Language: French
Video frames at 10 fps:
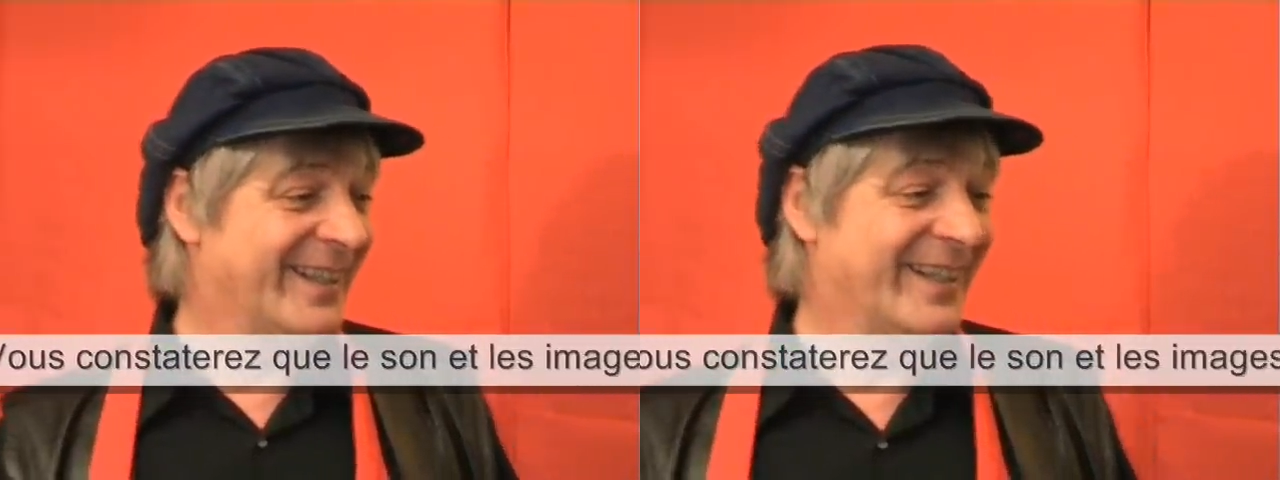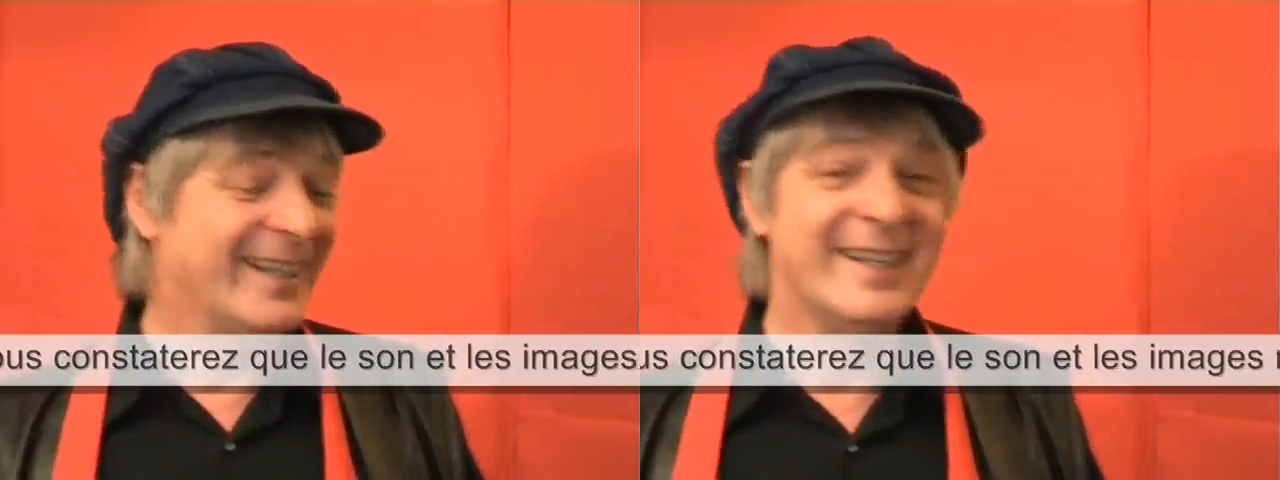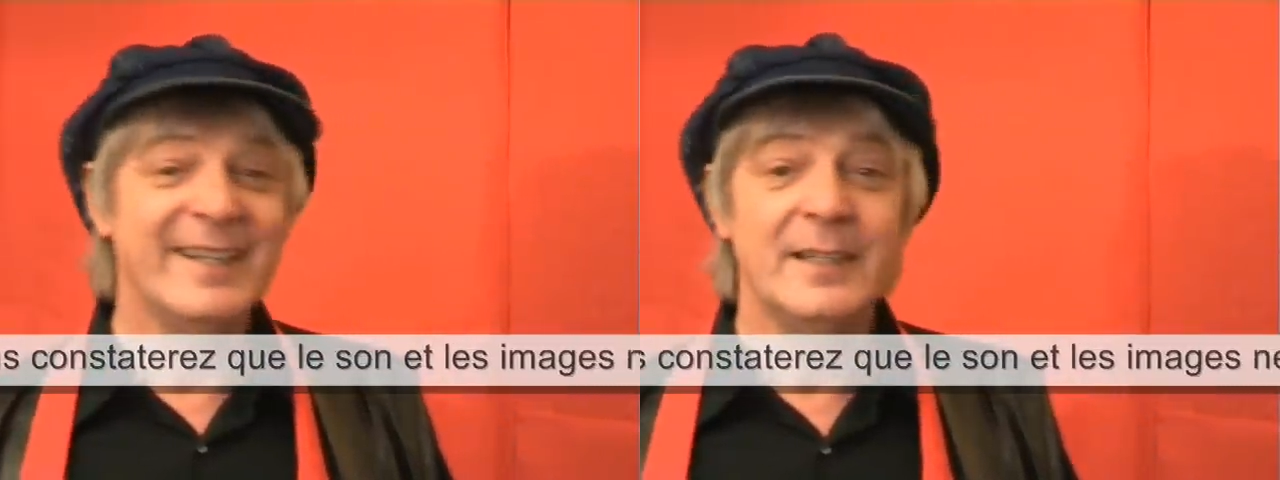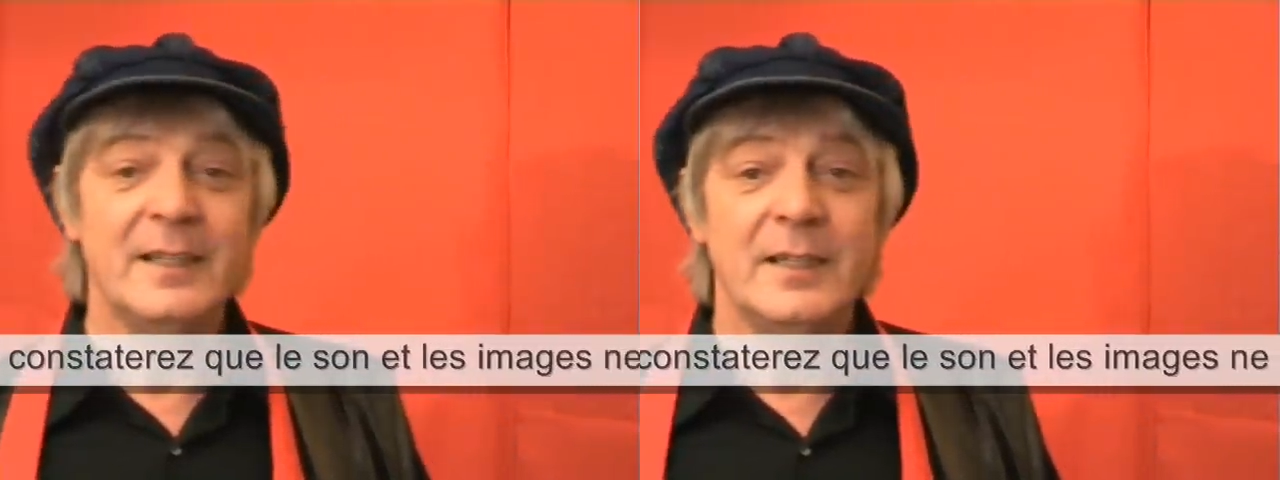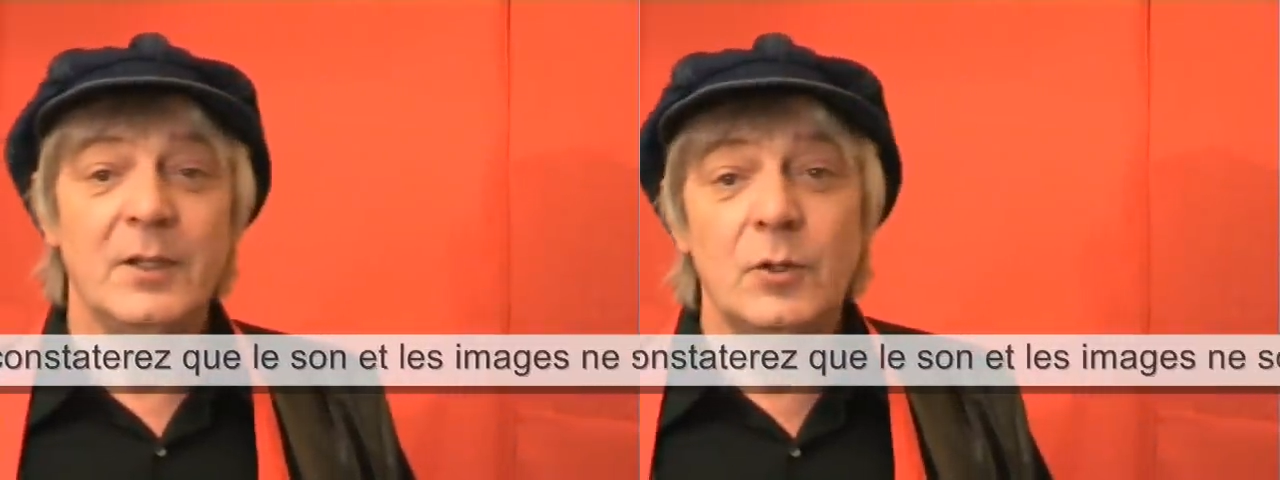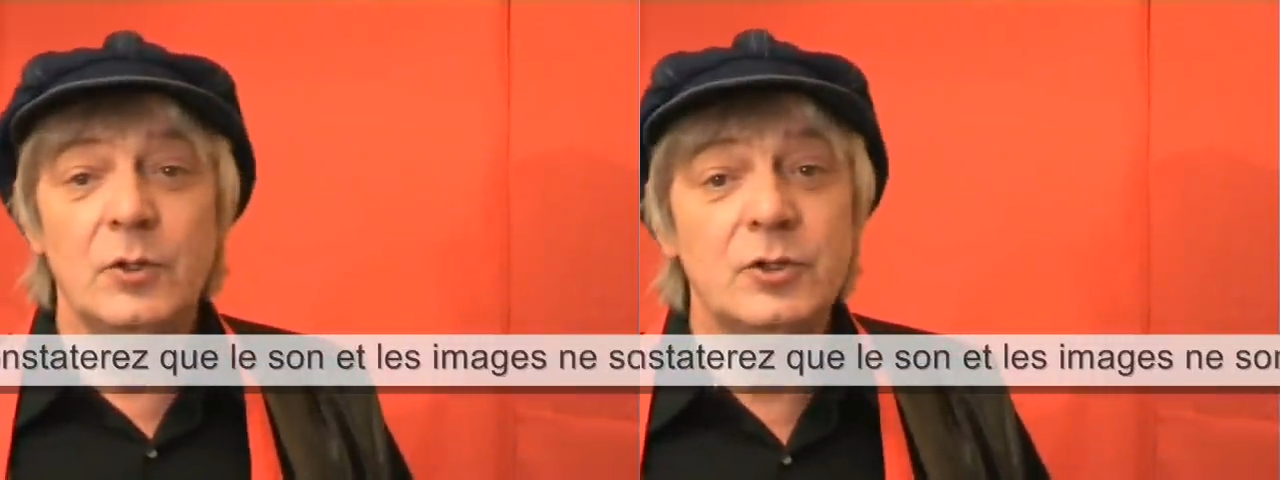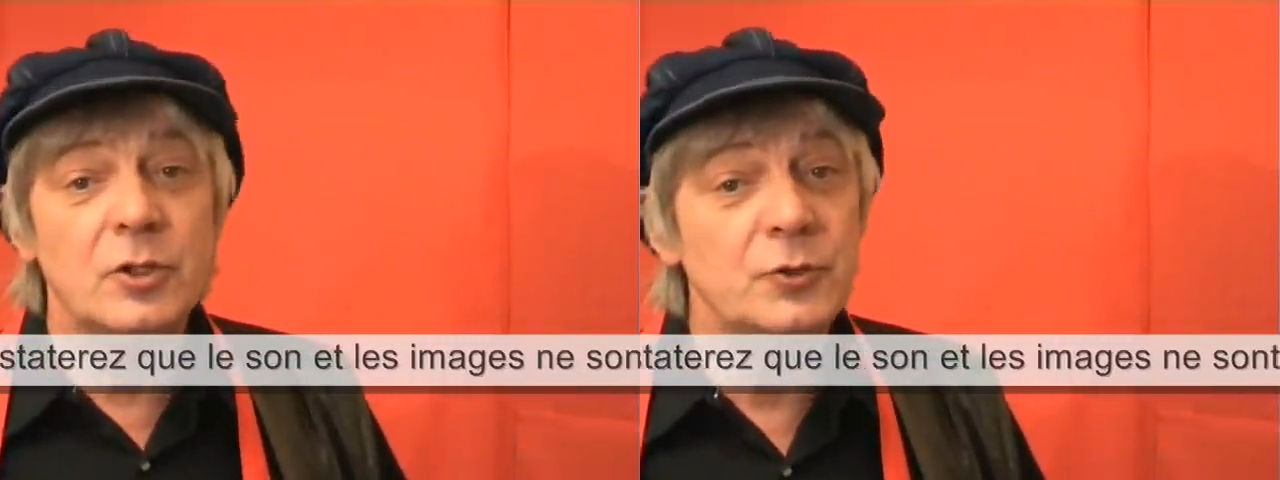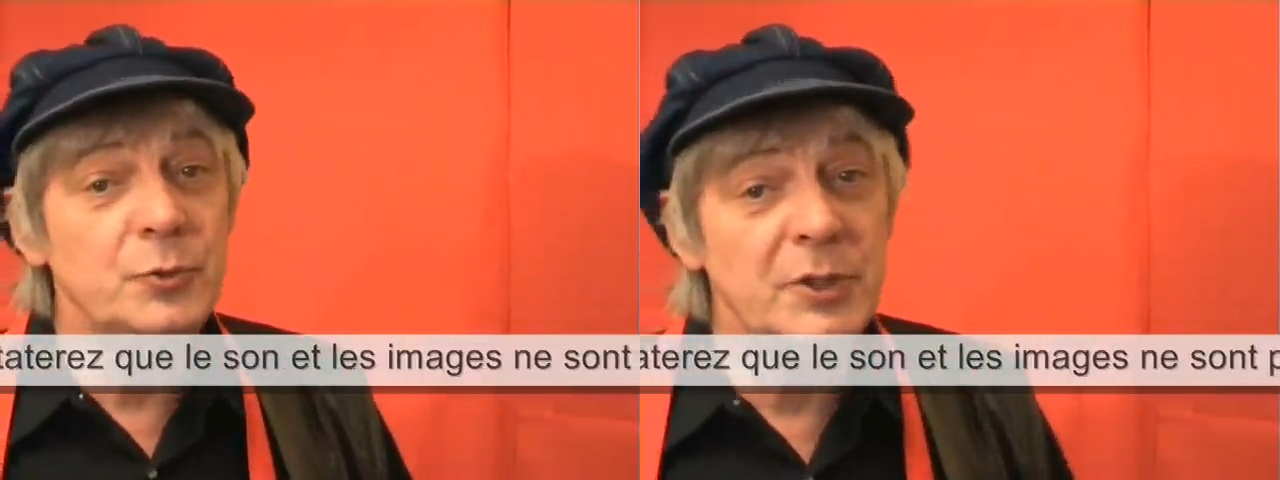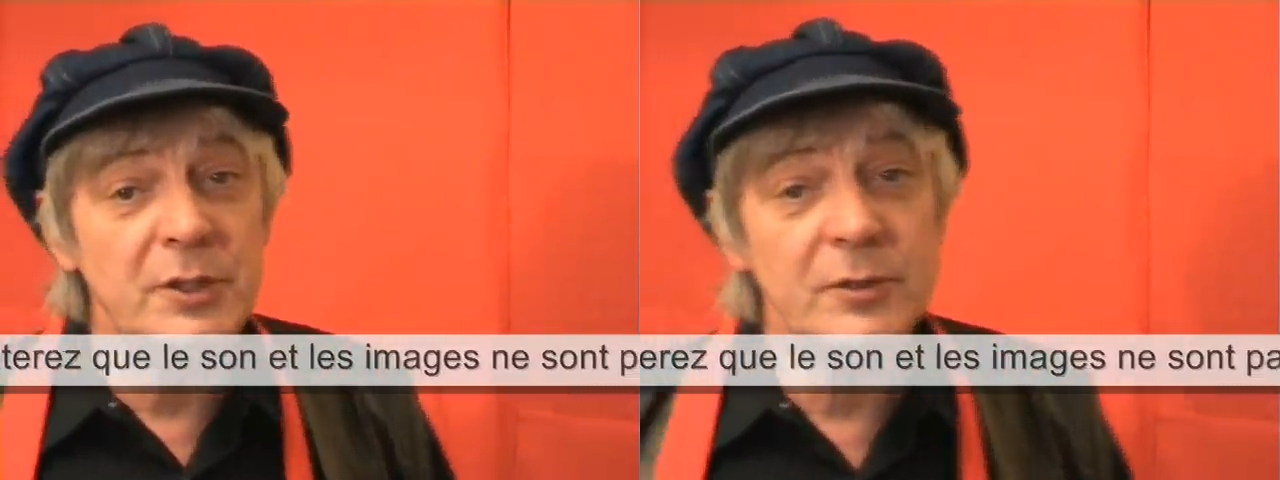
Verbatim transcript: un fromage et de maroilles.